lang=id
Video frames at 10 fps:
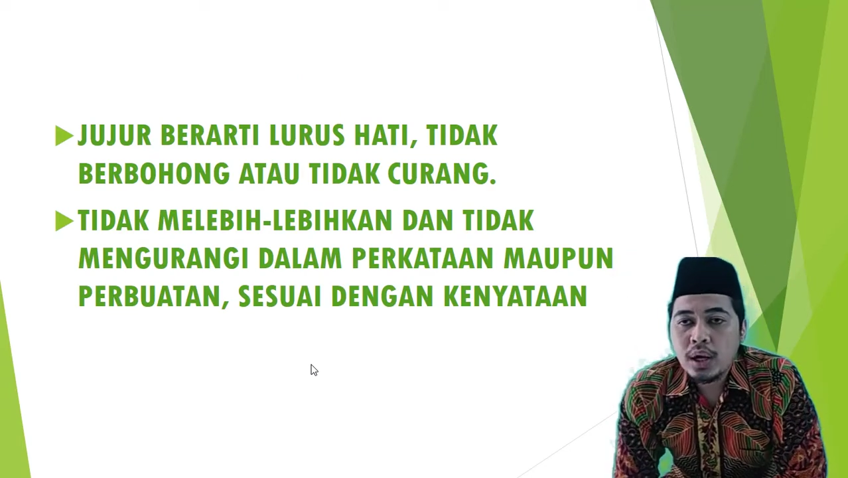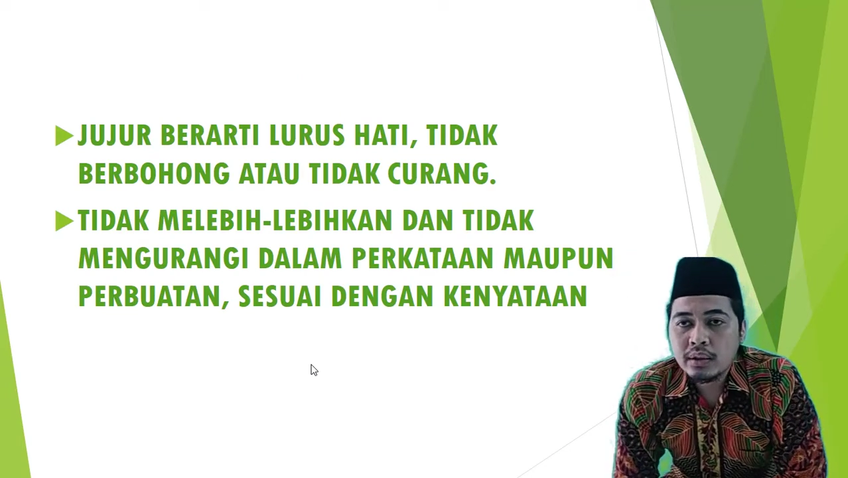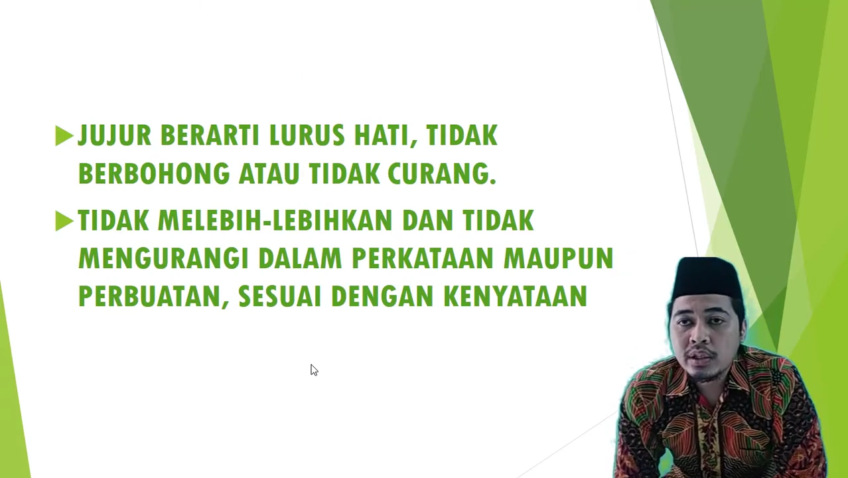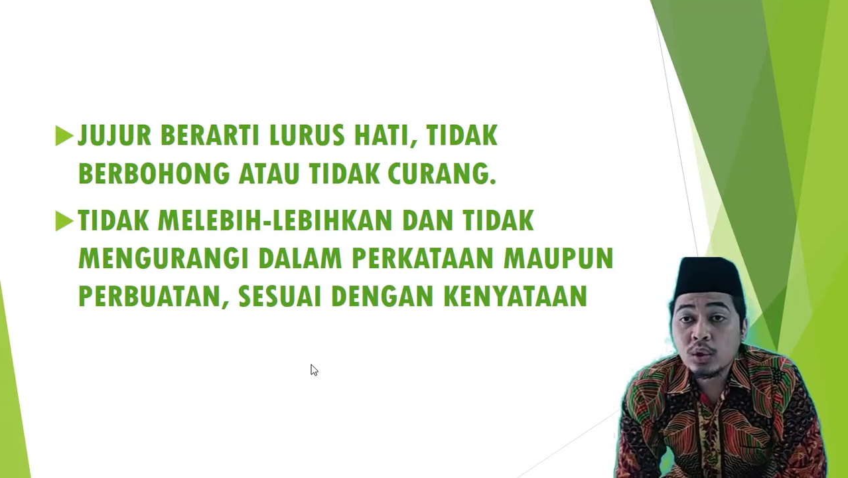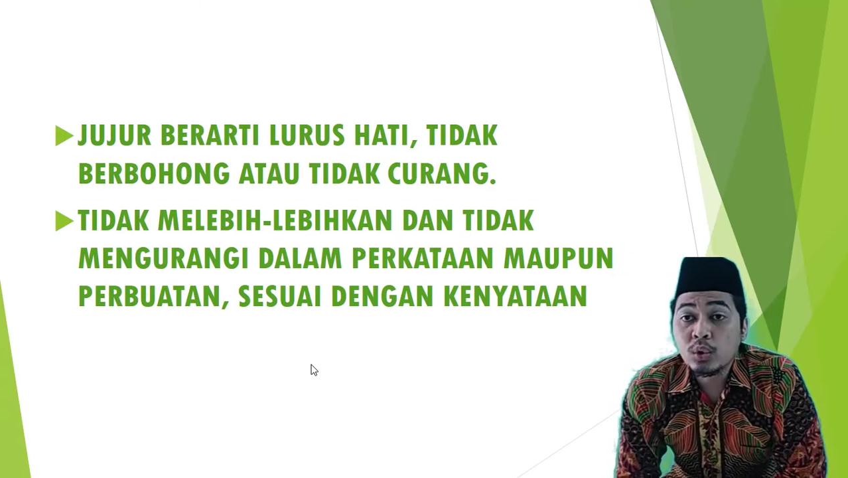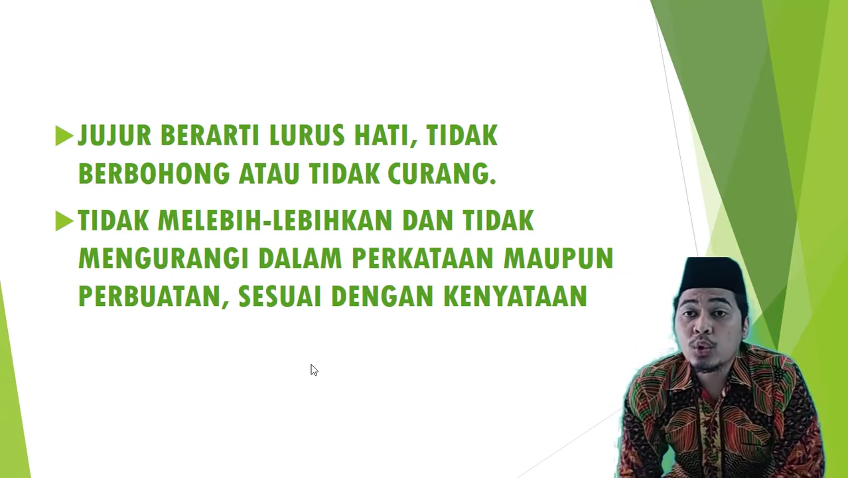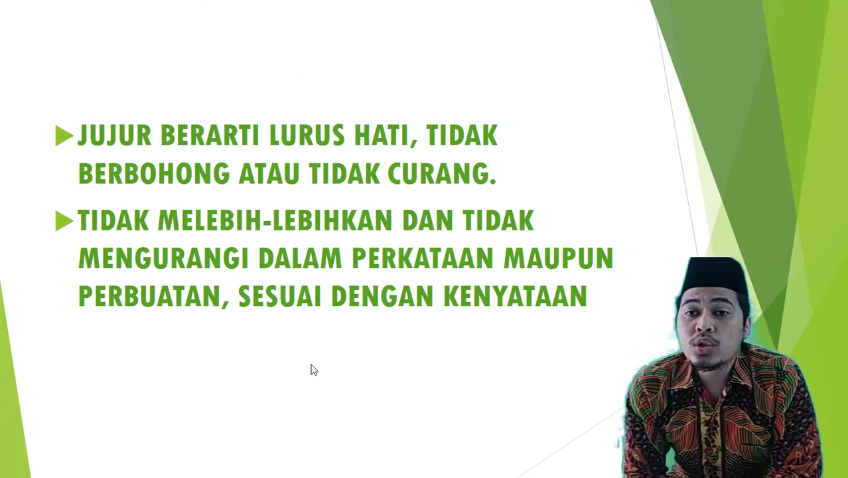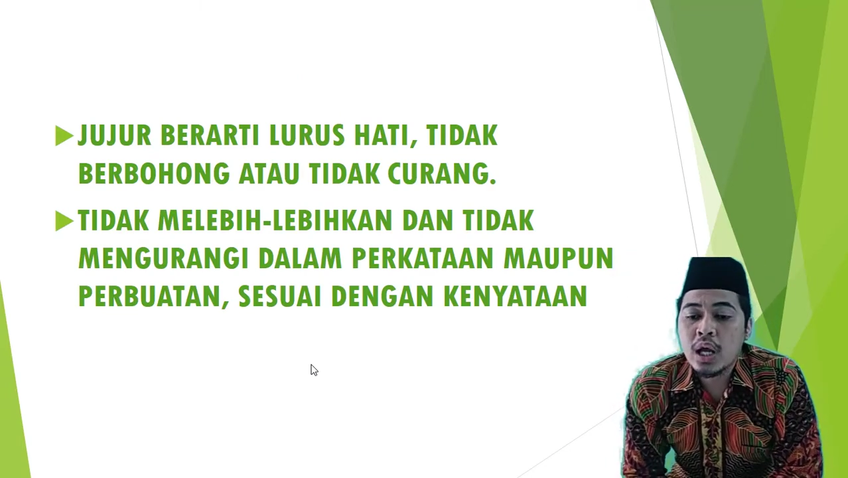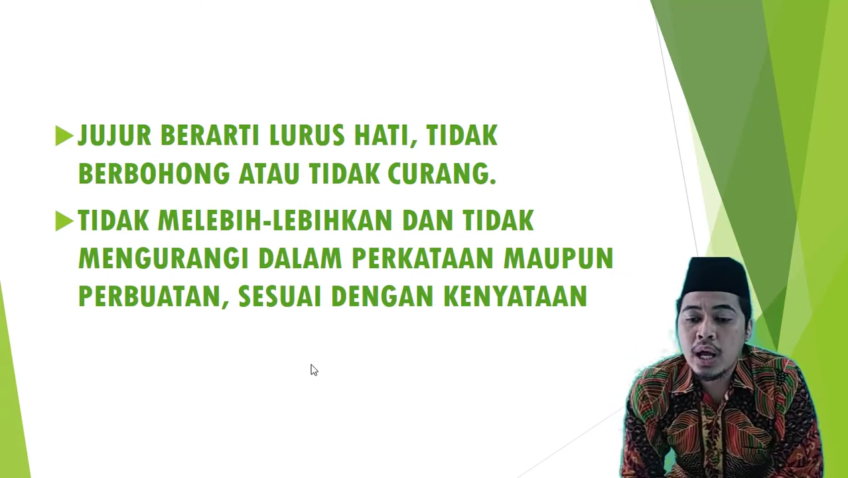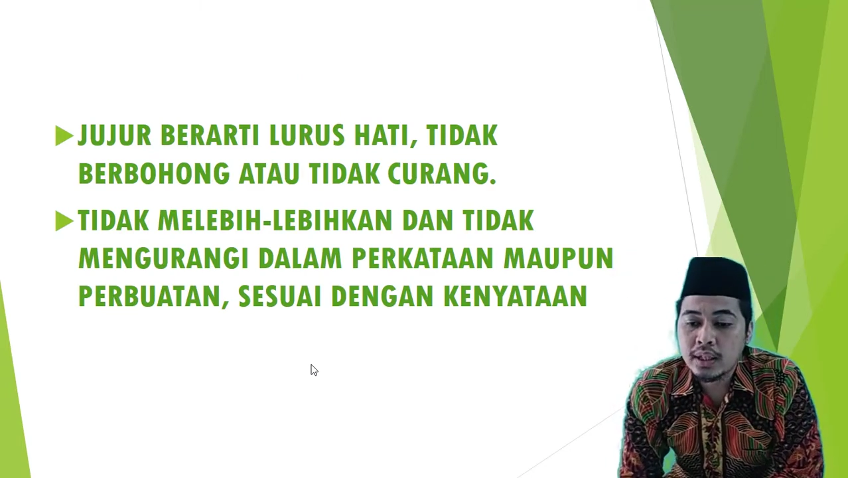artinya lurus
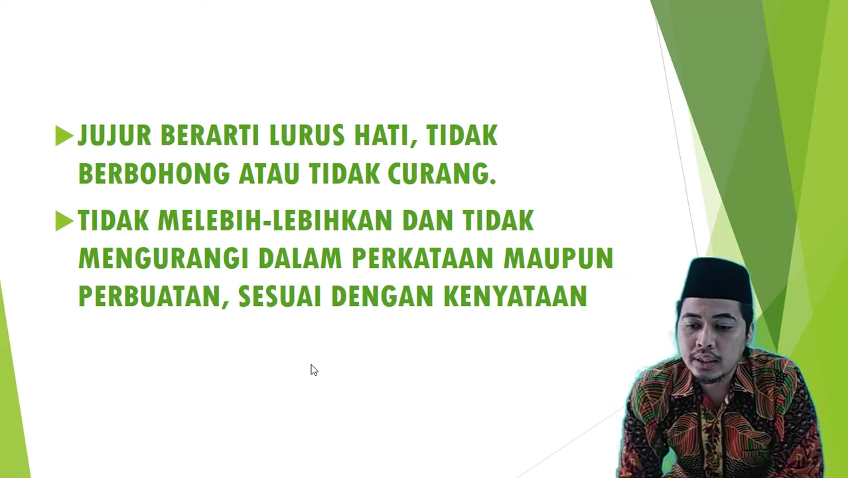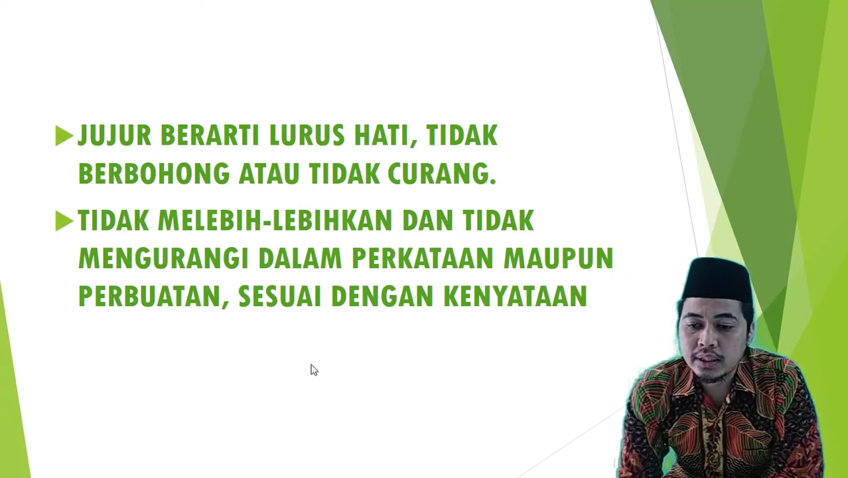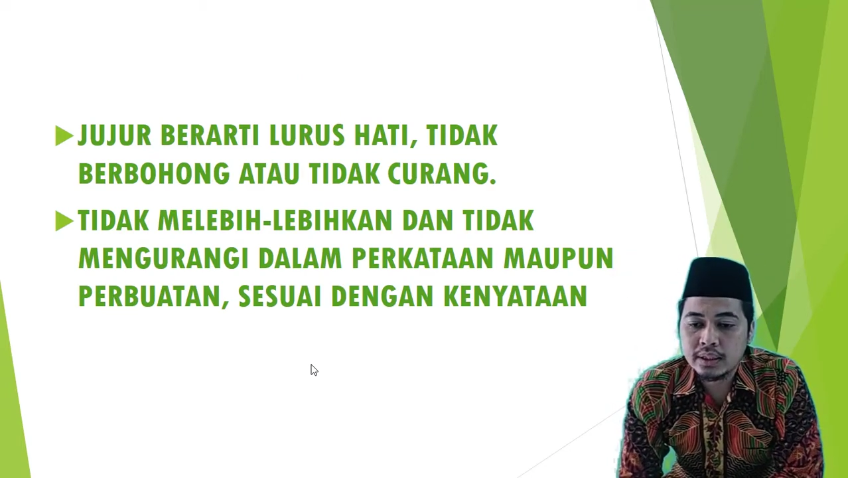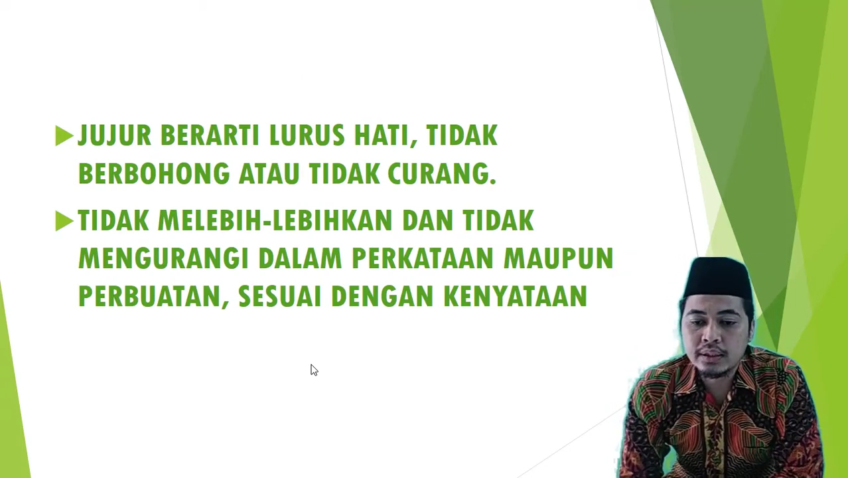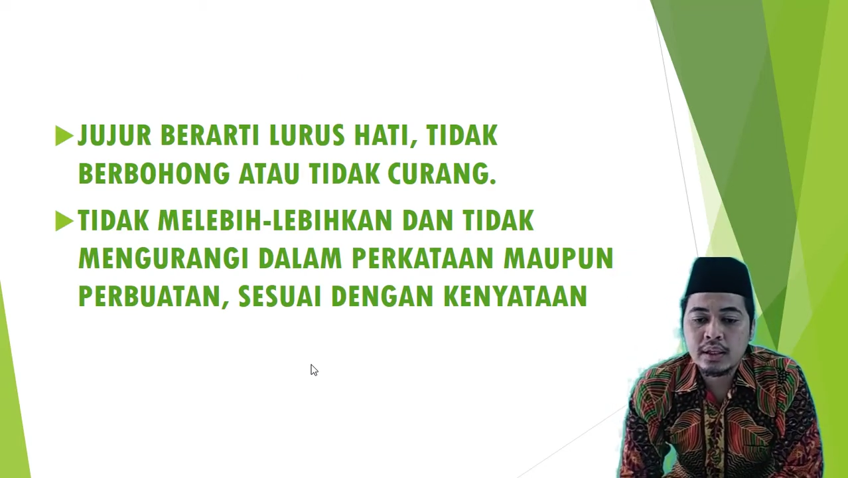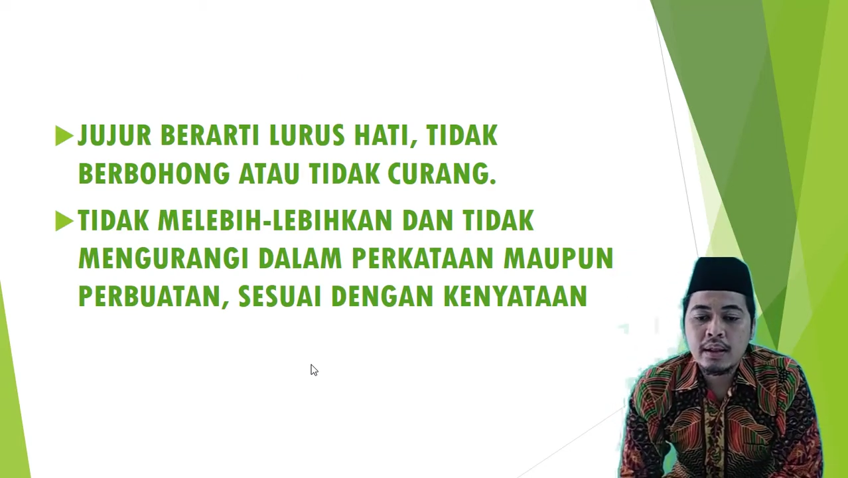hati,